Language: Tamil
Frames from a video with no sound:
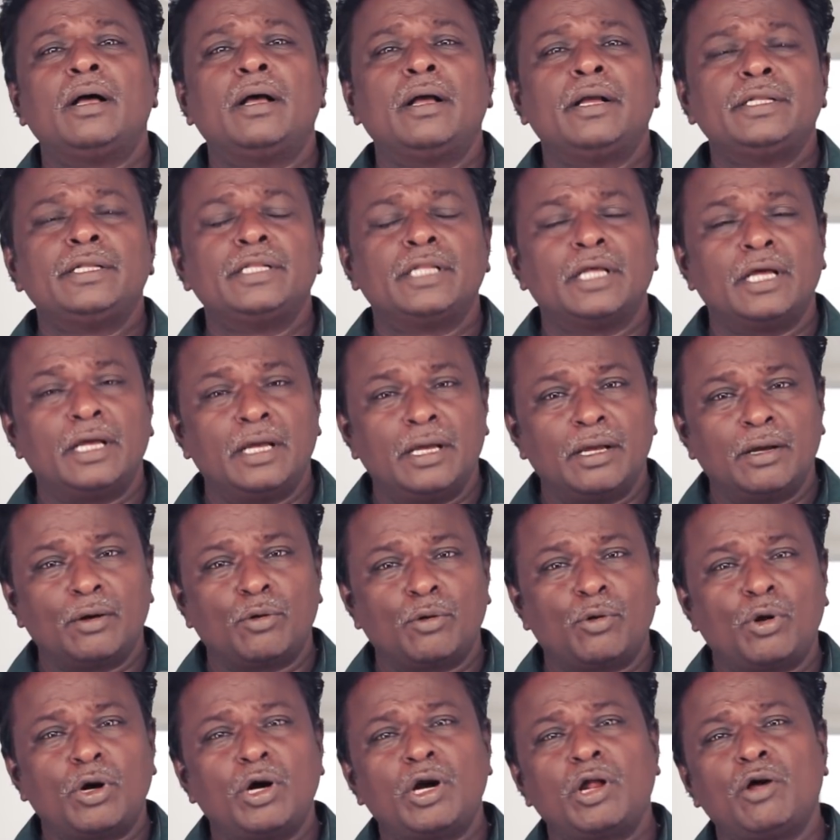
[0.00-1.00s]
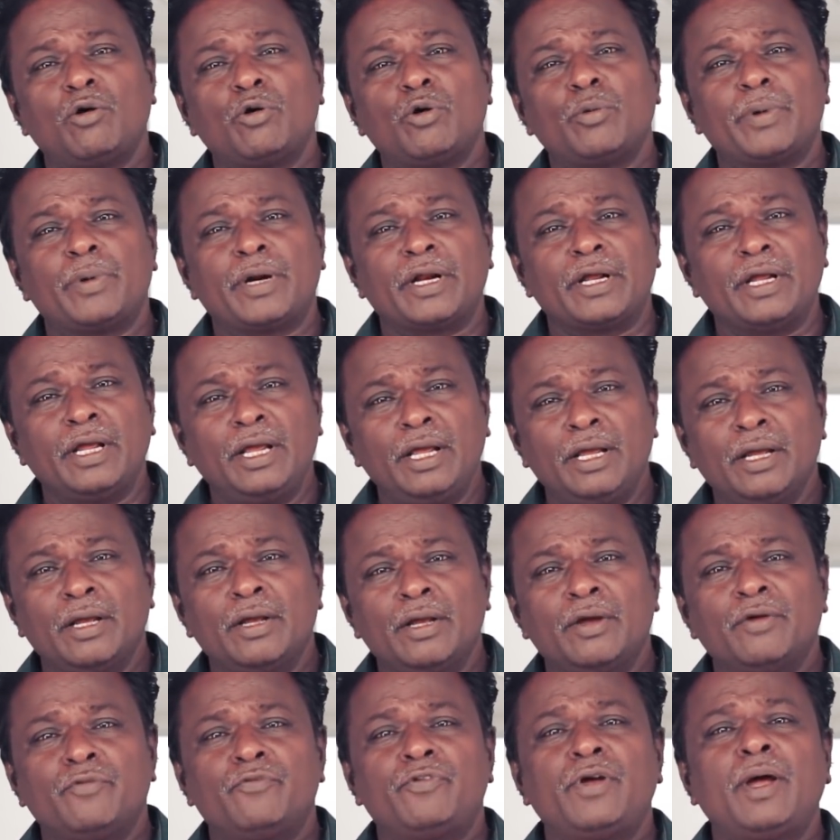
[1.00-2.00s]
இந்த கொரோனாவுக்கு பிறகு
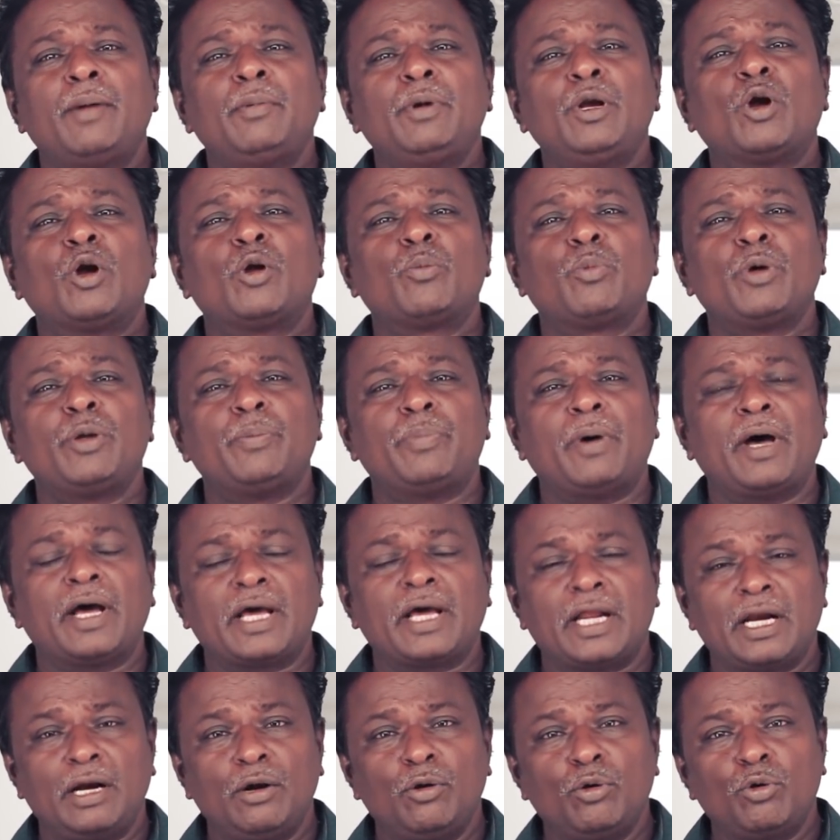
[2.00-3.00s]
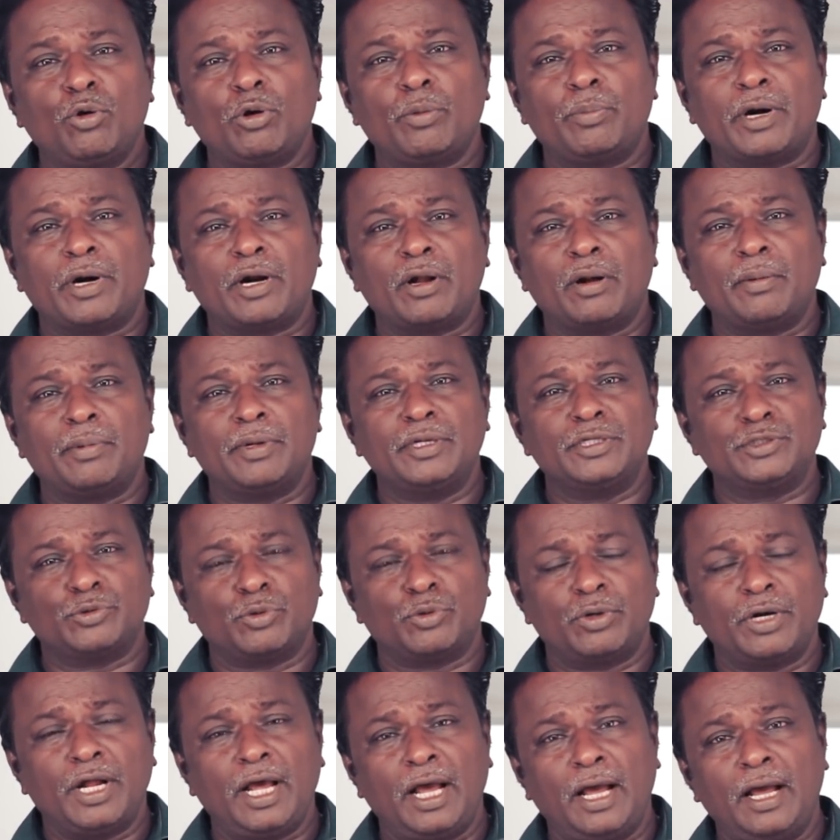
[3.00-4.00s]
ஃபேமிலியோடு போய் பார்க்குற அளவுக்கு ஒரு படம் அப்படின்னு
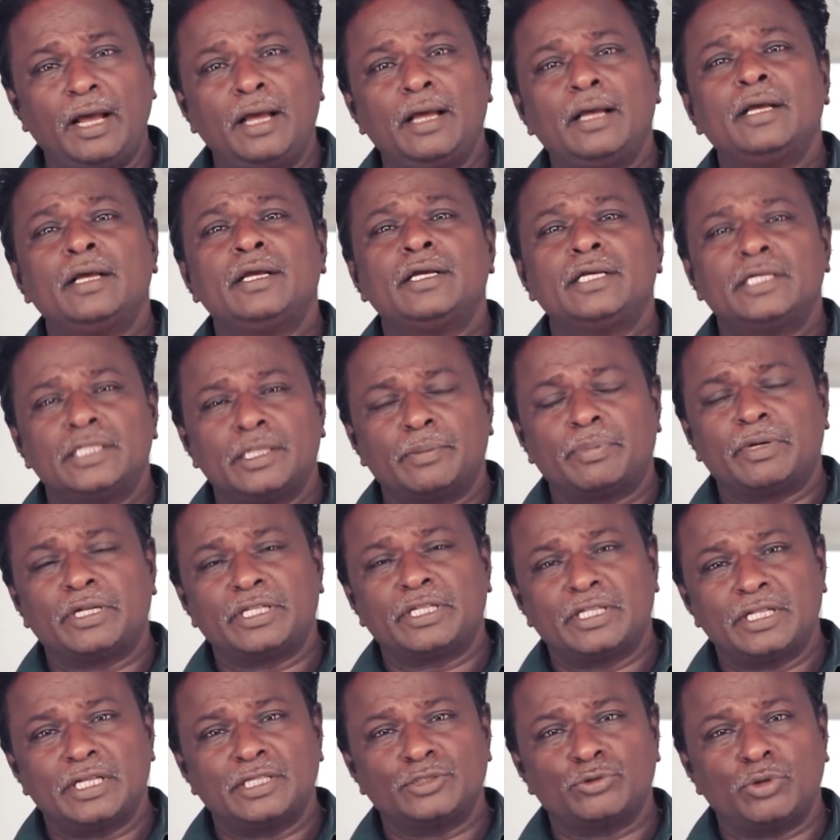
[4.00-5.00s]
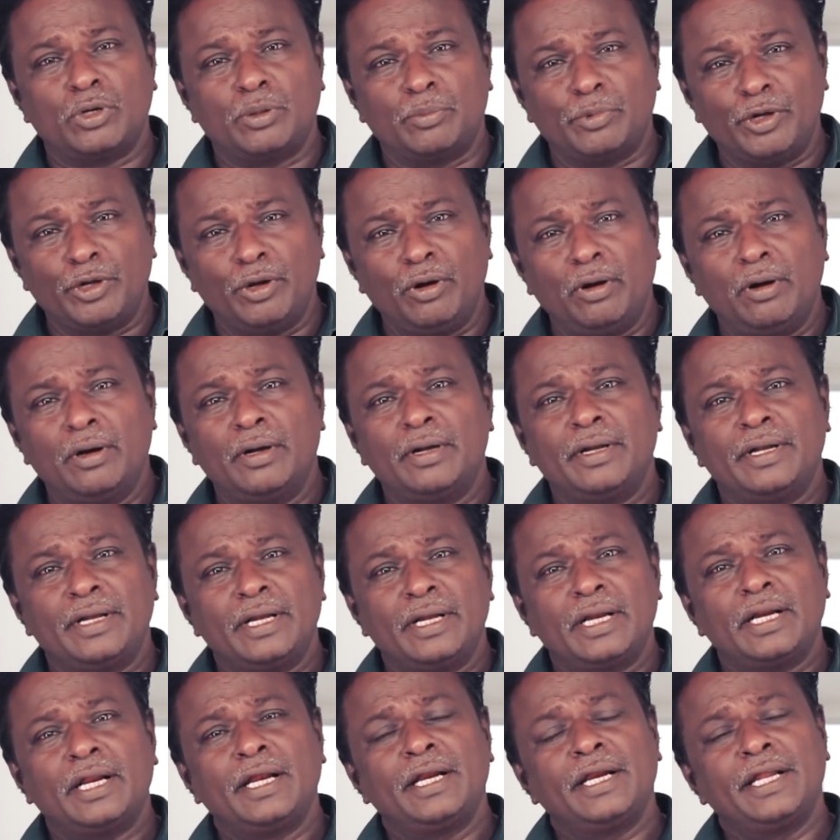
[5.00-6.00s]
சொன்னால் இந்த படத்தை தான் சொல்ல முடியும்
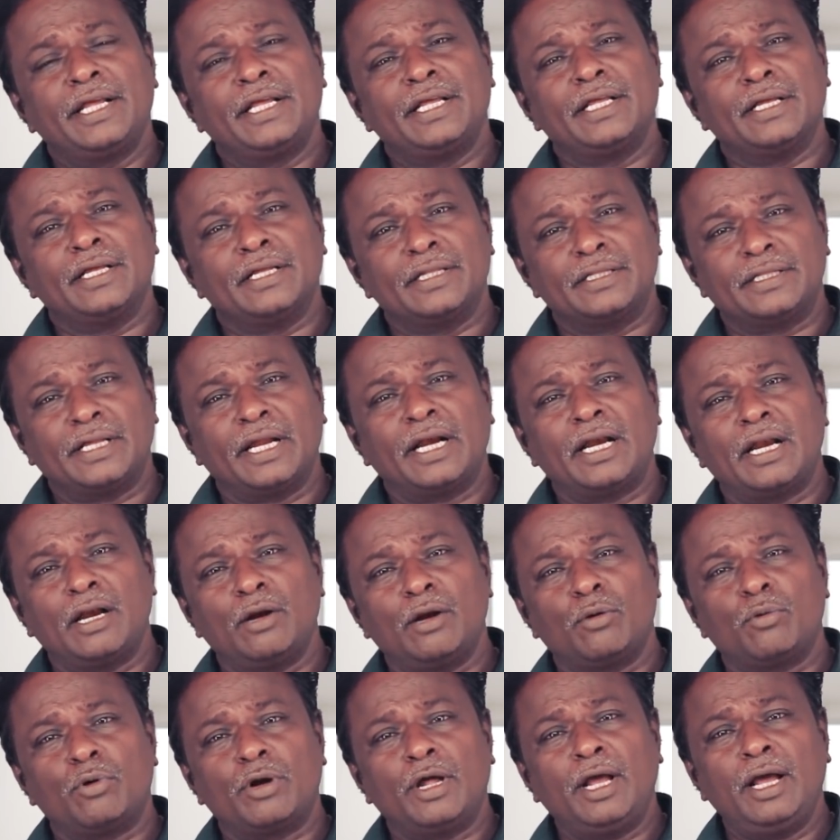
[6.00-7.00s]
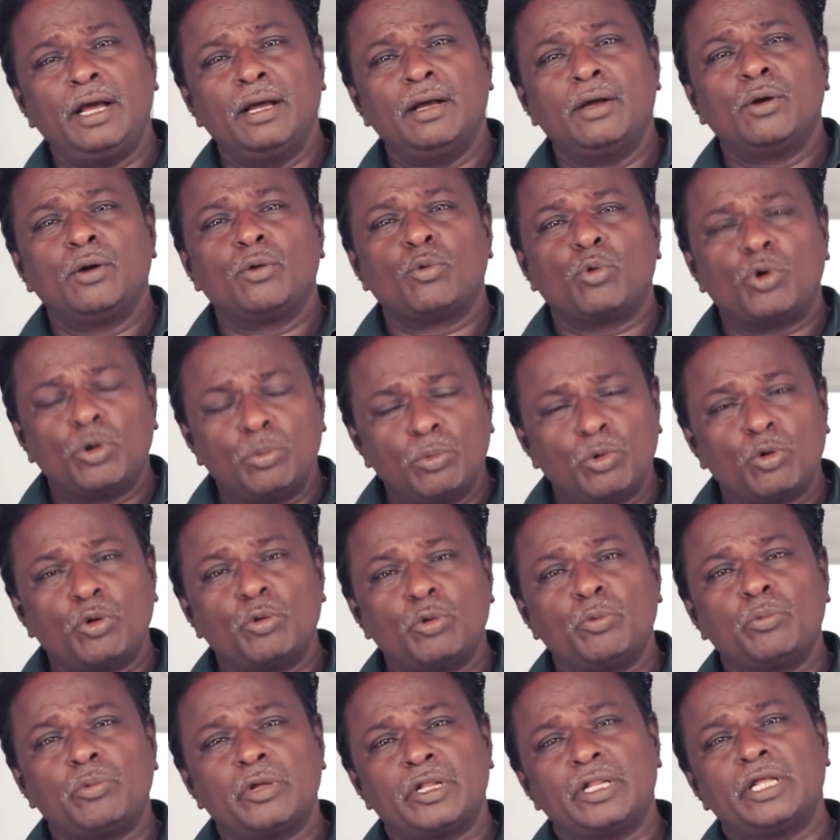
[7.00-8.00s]
ஏன்னா இன்றைக்கி தேட்டரில் கூட குடும்ப
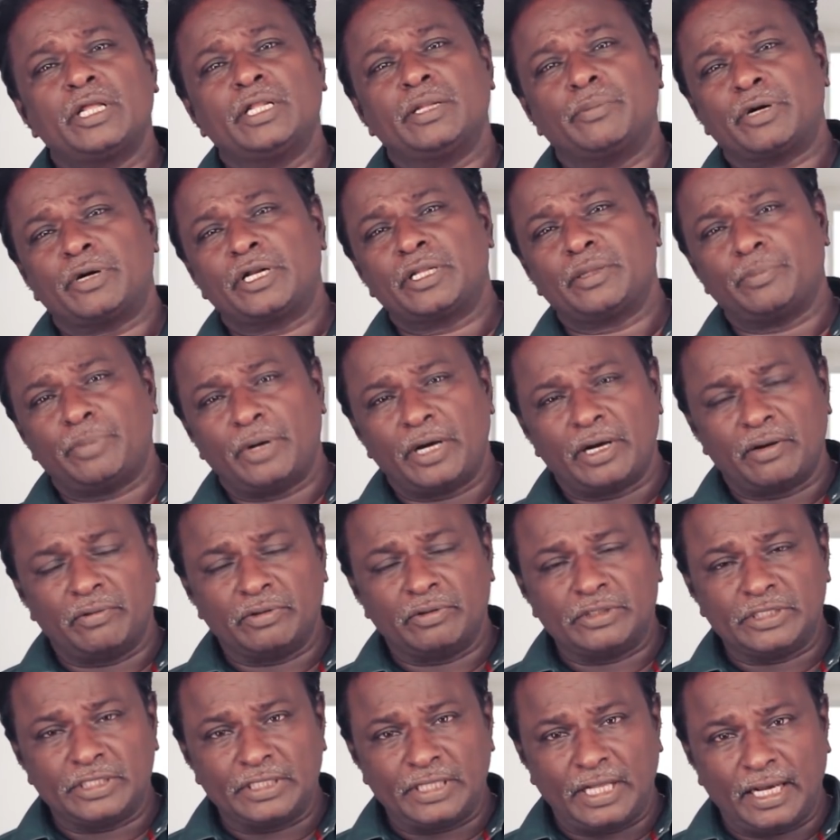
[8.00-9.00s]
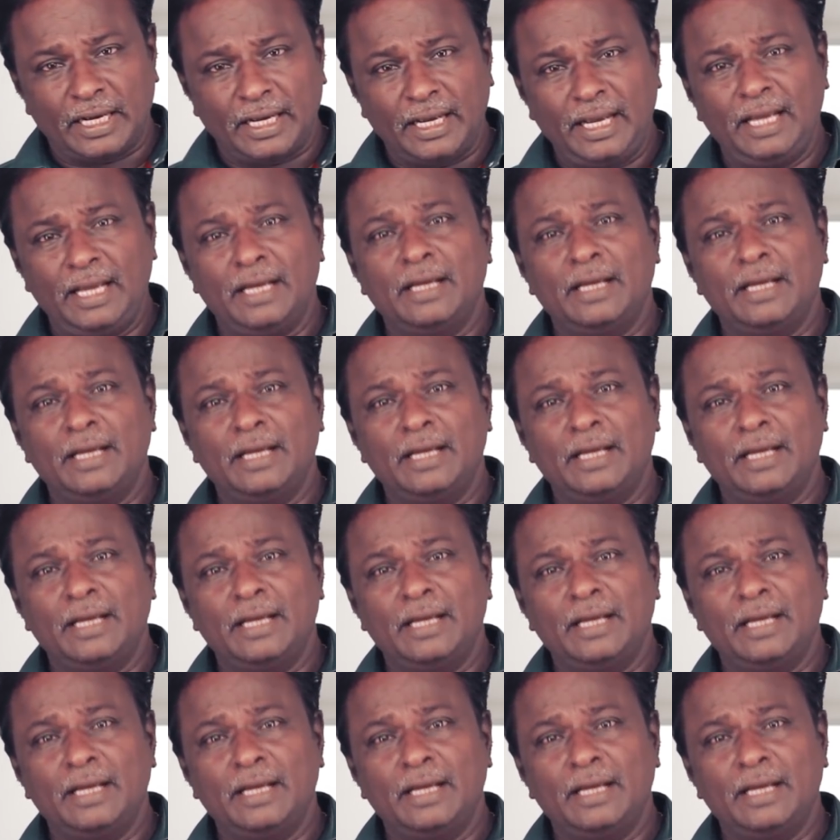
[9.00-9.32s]
குடும்பமாக தான் இந்த படத்தை பார்க்க வந்திருந்தாங்க